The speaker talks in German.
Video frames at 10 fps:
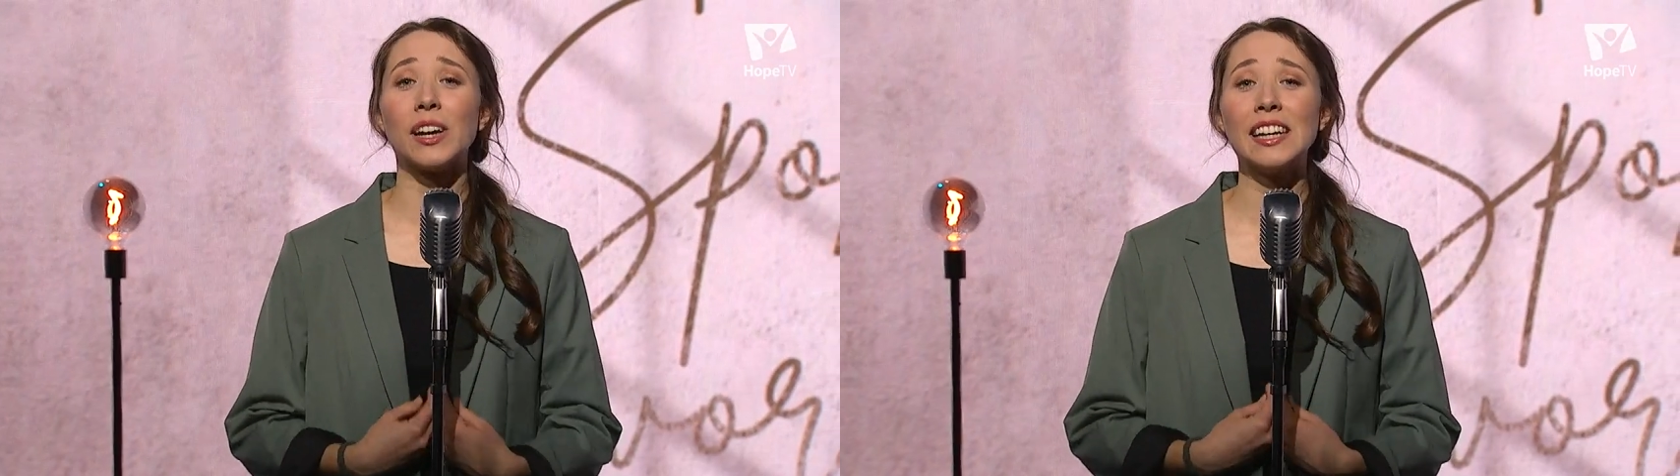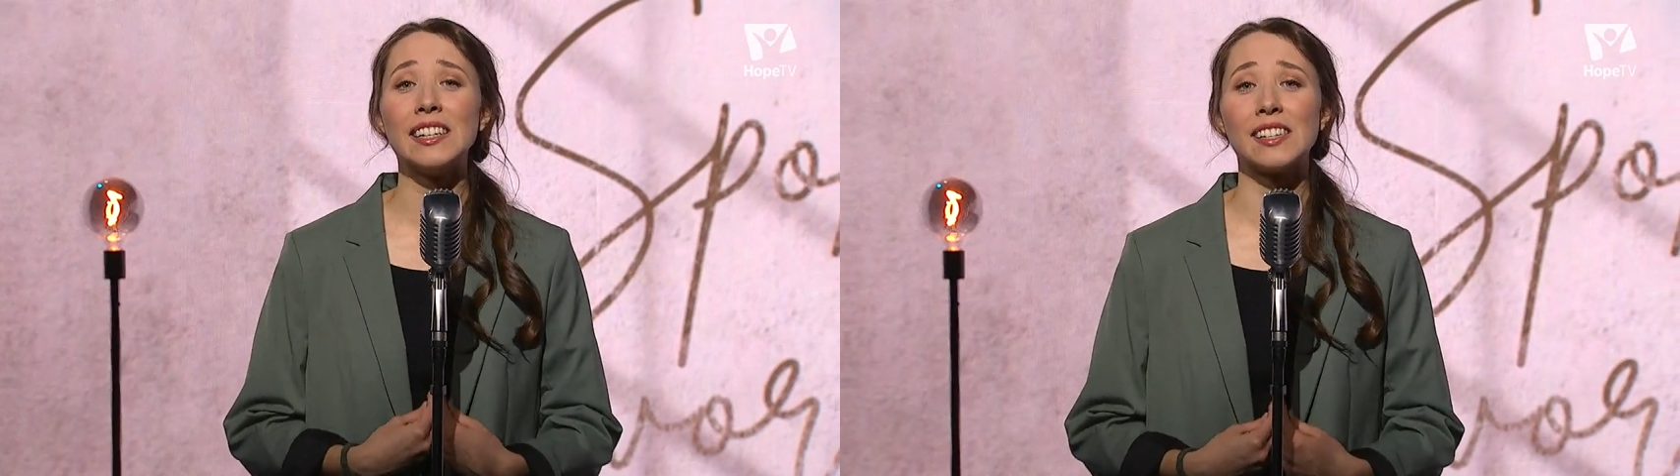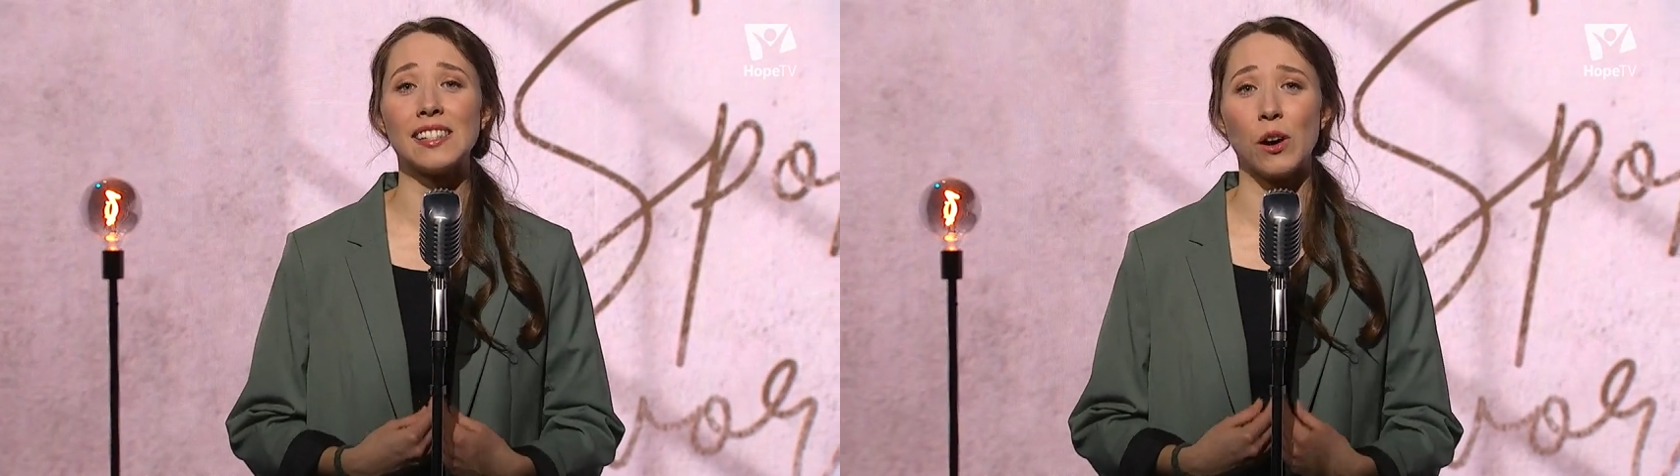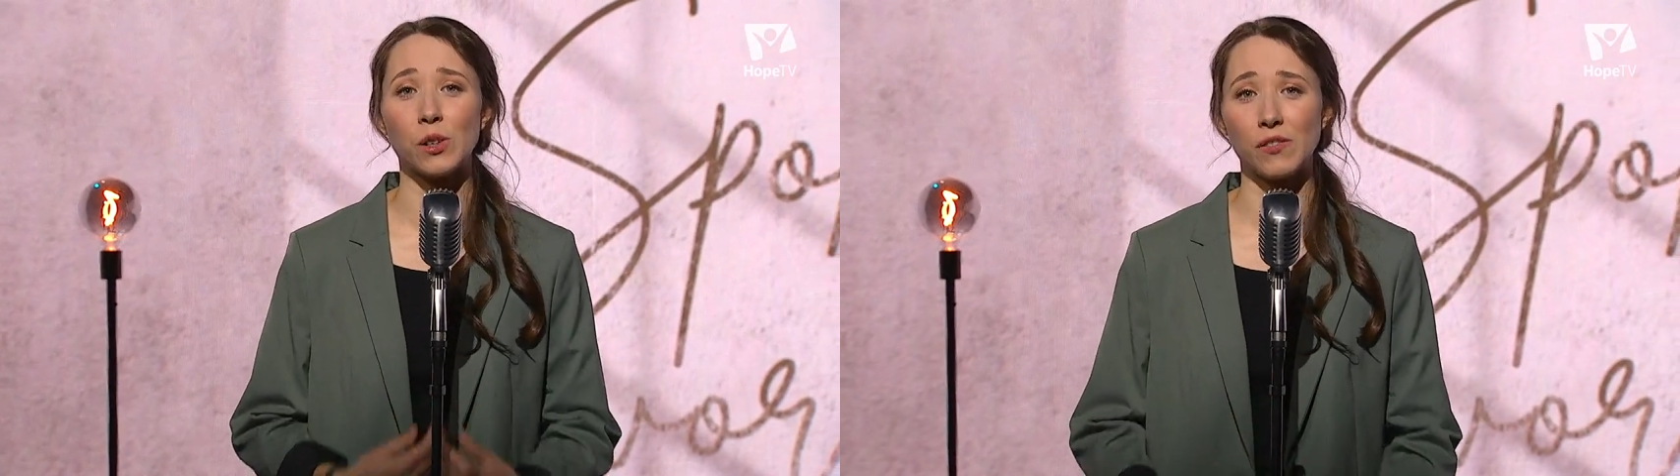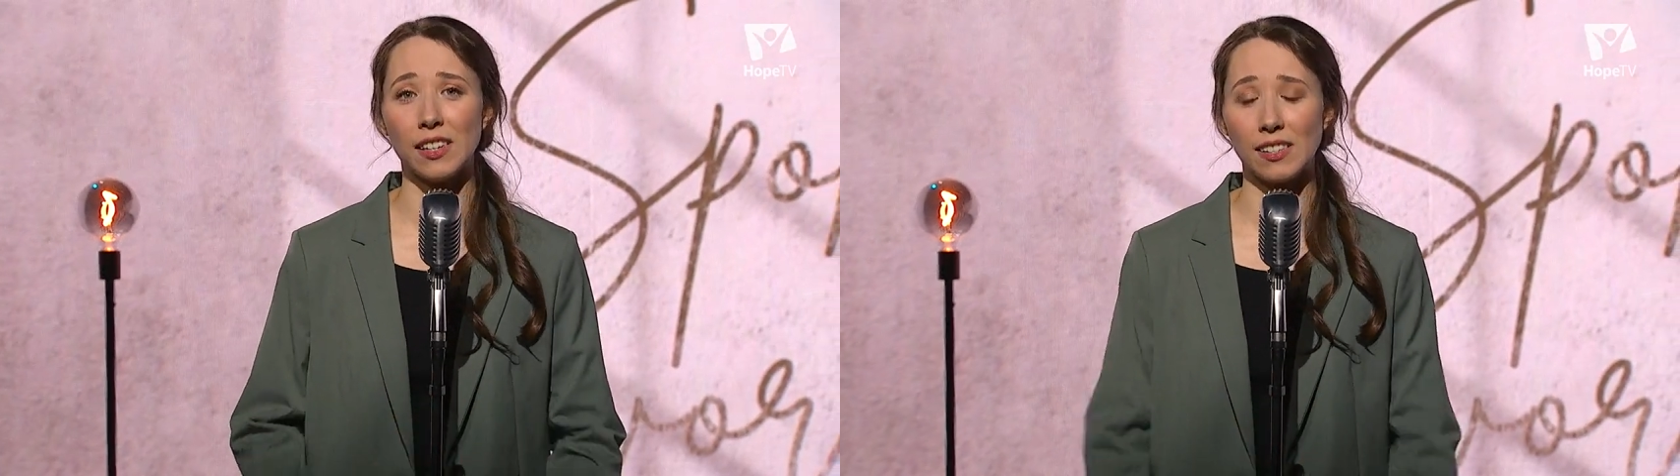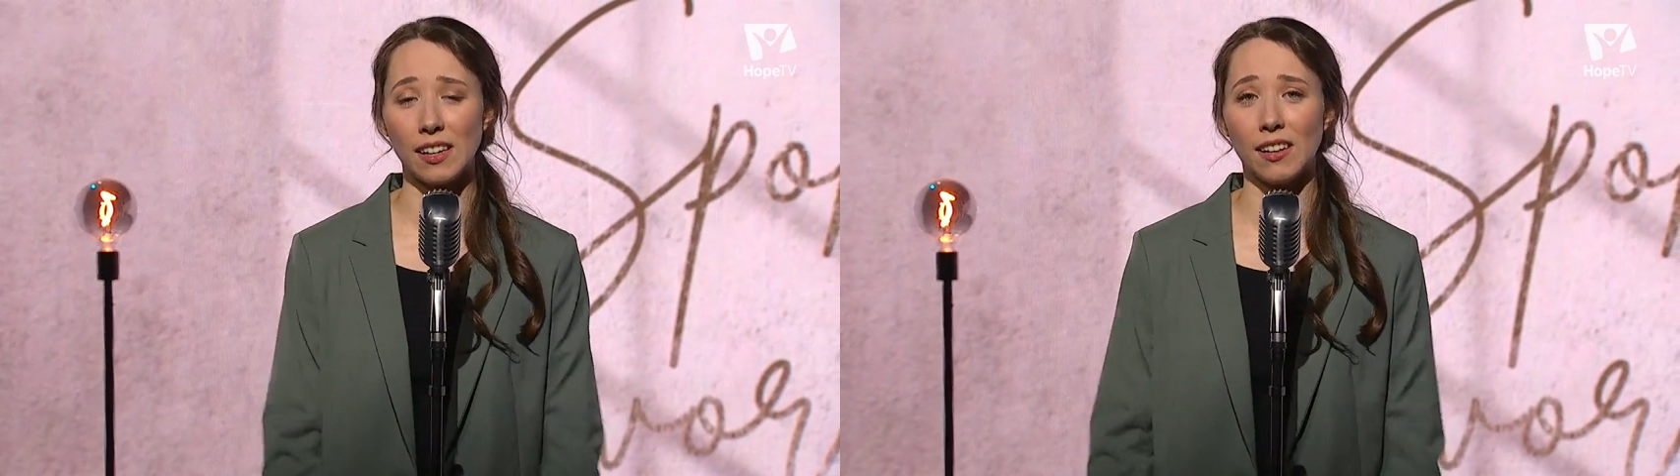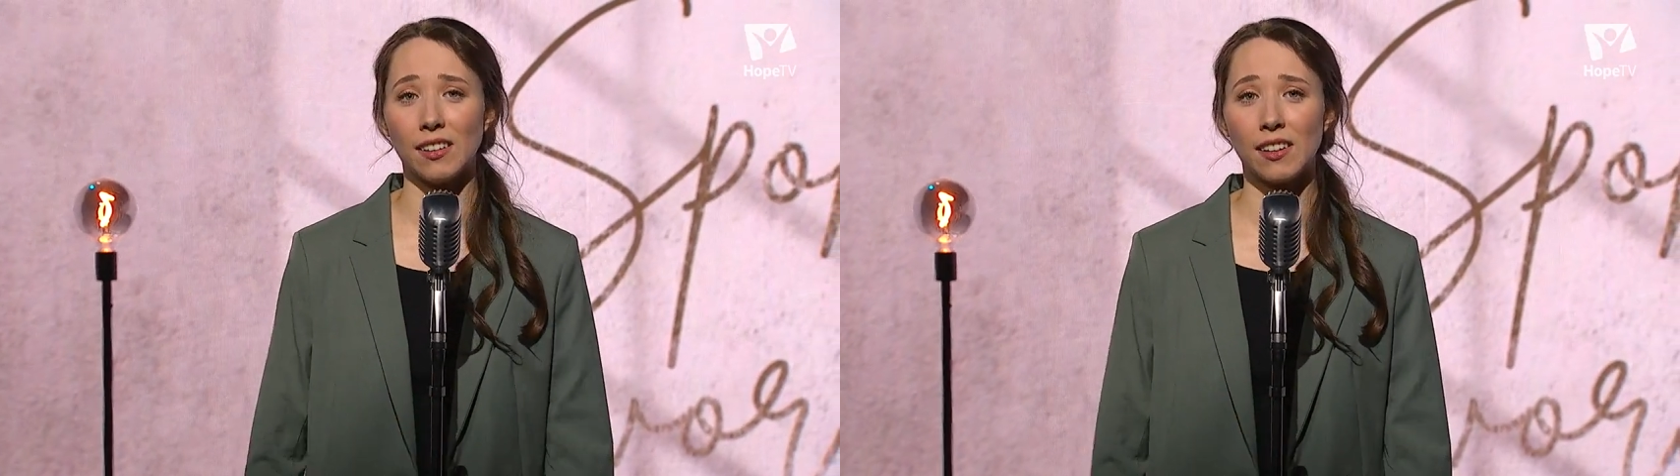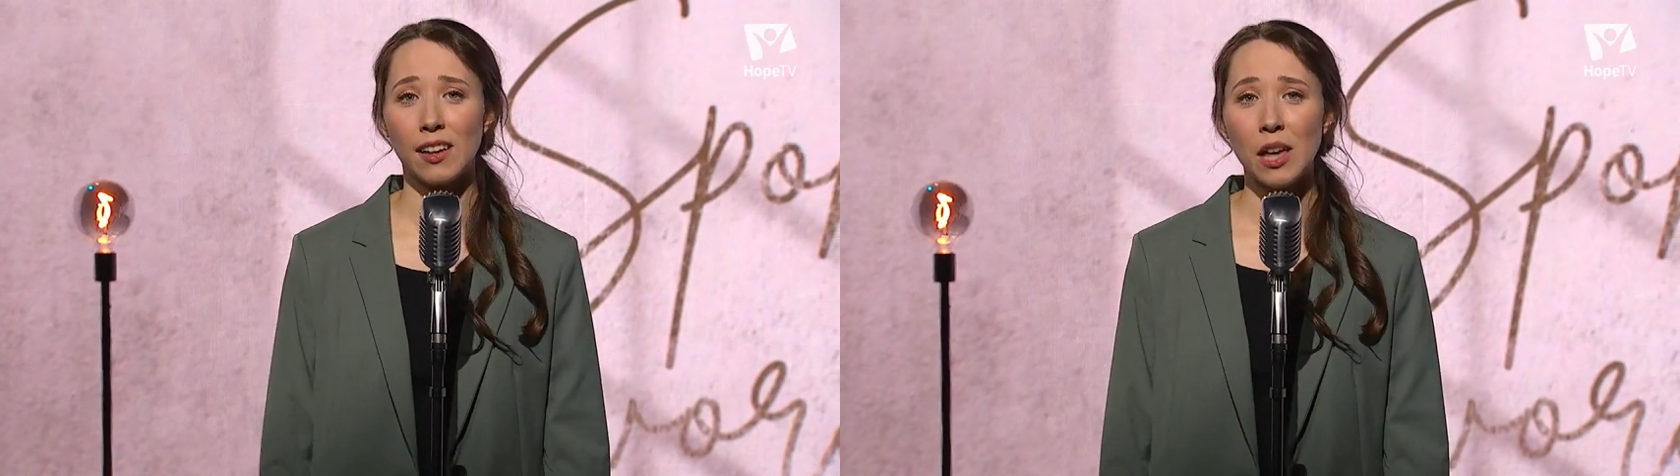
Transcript: ich diesen Ausweg sehe?